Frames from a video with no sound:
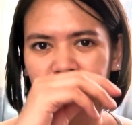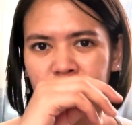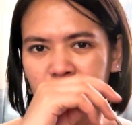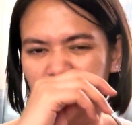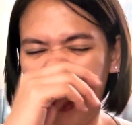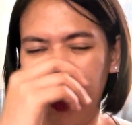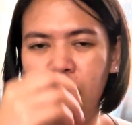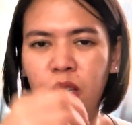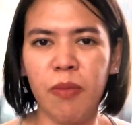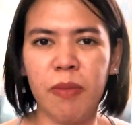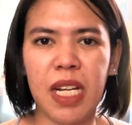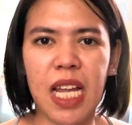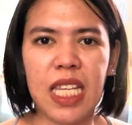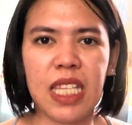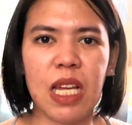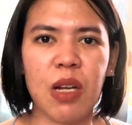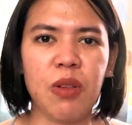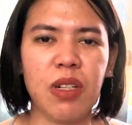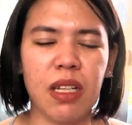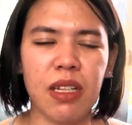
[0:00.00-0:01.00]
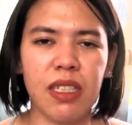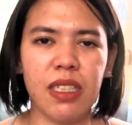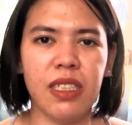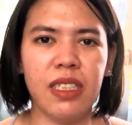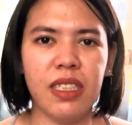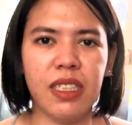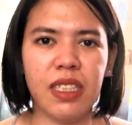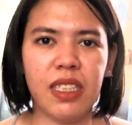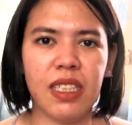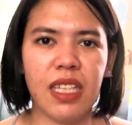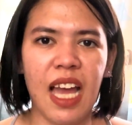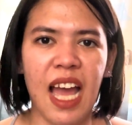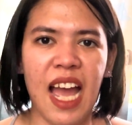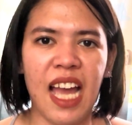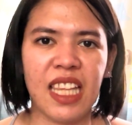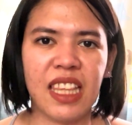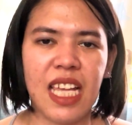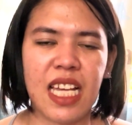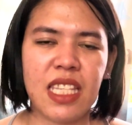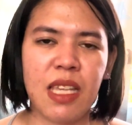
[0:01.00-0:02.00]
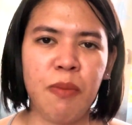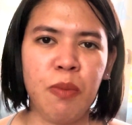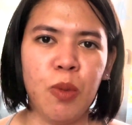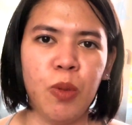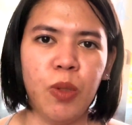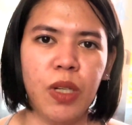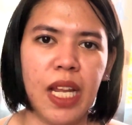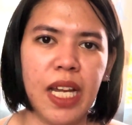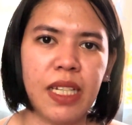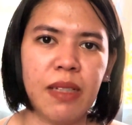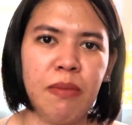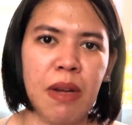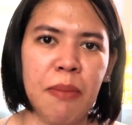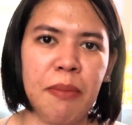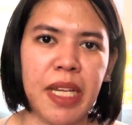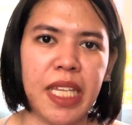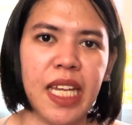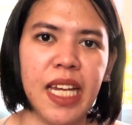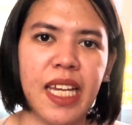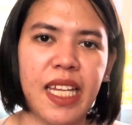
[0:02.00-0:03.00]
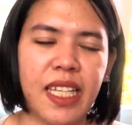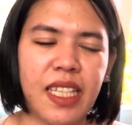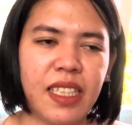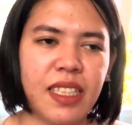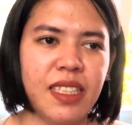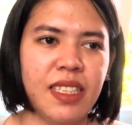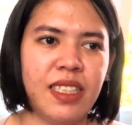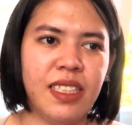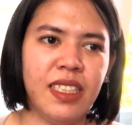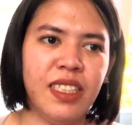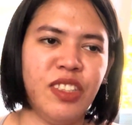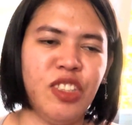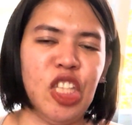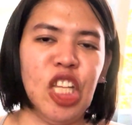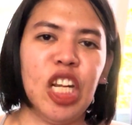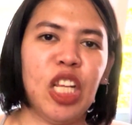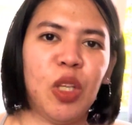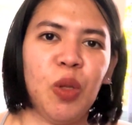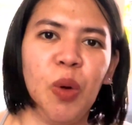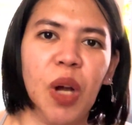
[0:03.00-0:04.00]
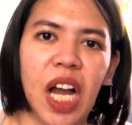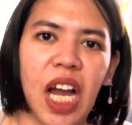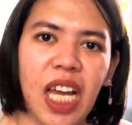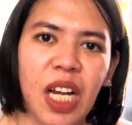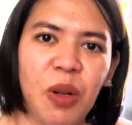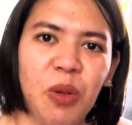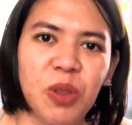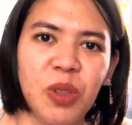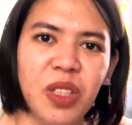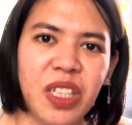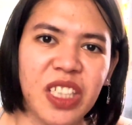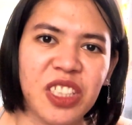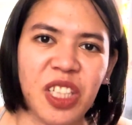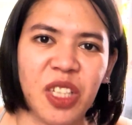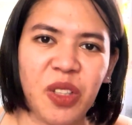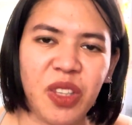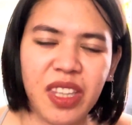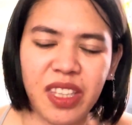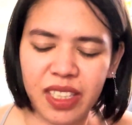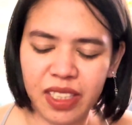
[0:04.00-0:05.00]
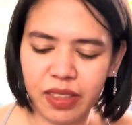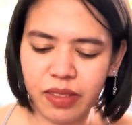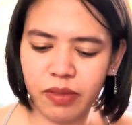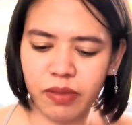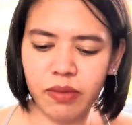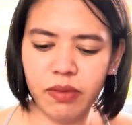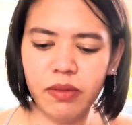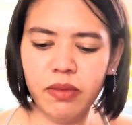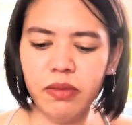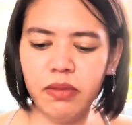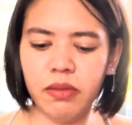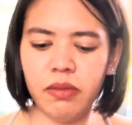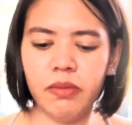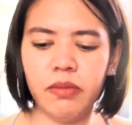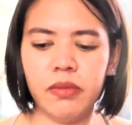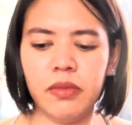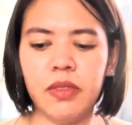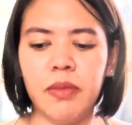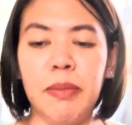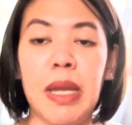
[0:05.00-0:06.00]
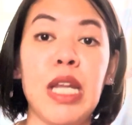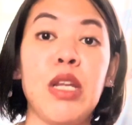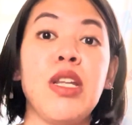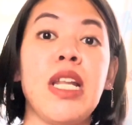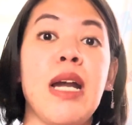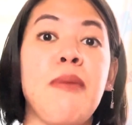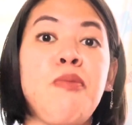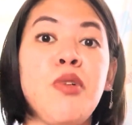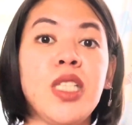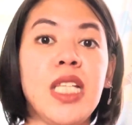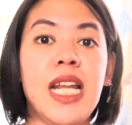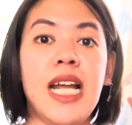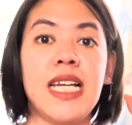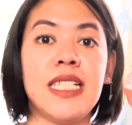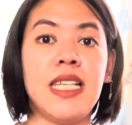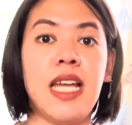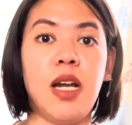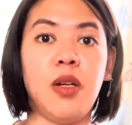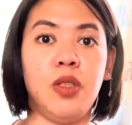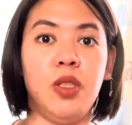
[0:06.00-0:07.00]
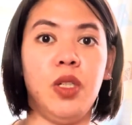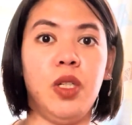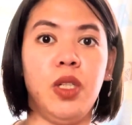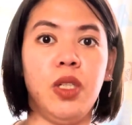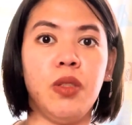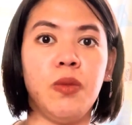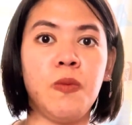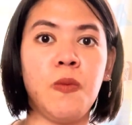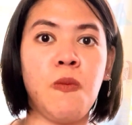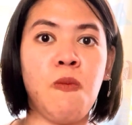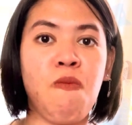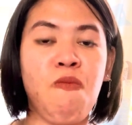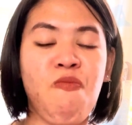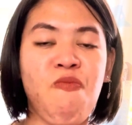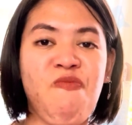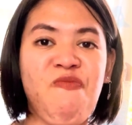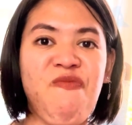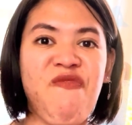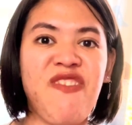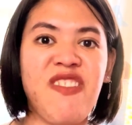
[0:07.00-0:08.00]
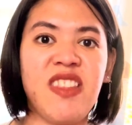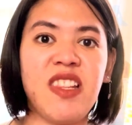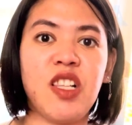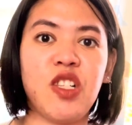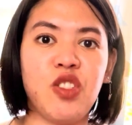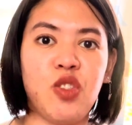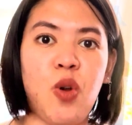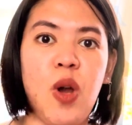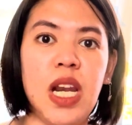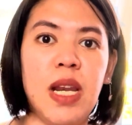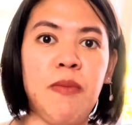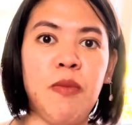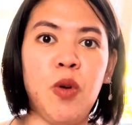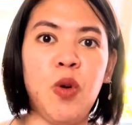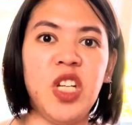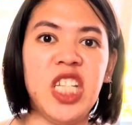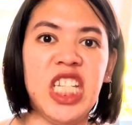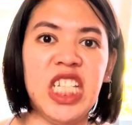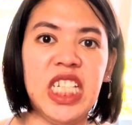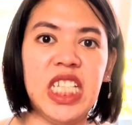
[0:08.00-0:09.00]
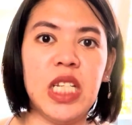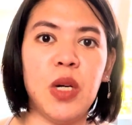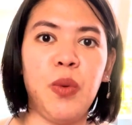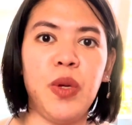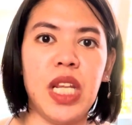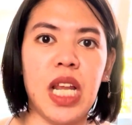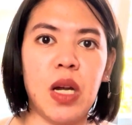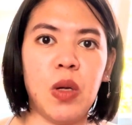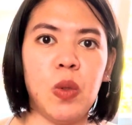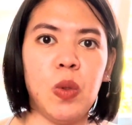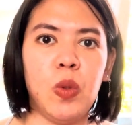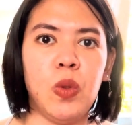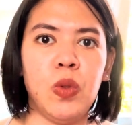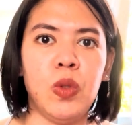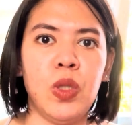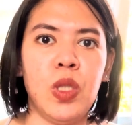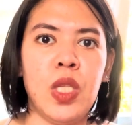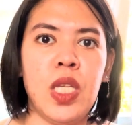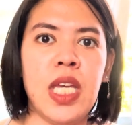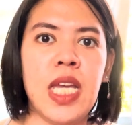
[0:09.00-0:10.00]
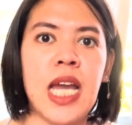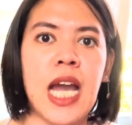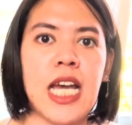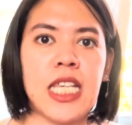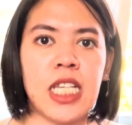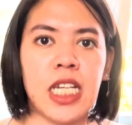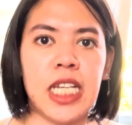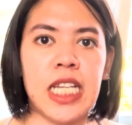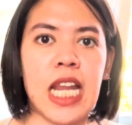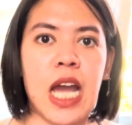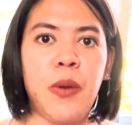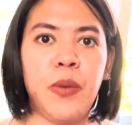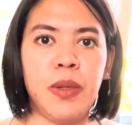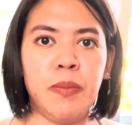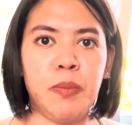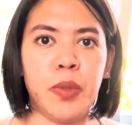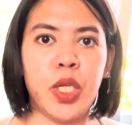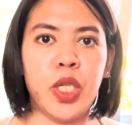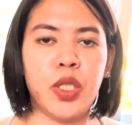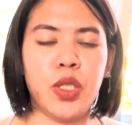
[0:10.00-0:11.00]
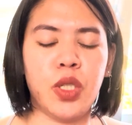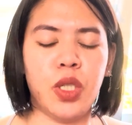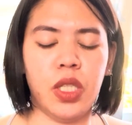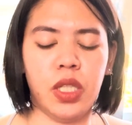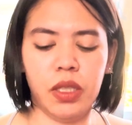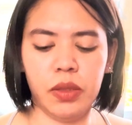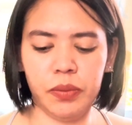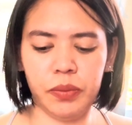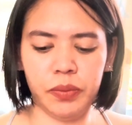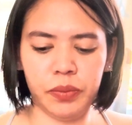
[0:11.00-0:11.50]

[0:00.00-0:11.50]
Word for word: Masyado naman ata ako naghahanda sa pulag. Mamaya, tirik yung araw dun eh. Charot. Pero nakapunta na kasi ako doon. So, alam kong giginawin ako. As a ginawin person.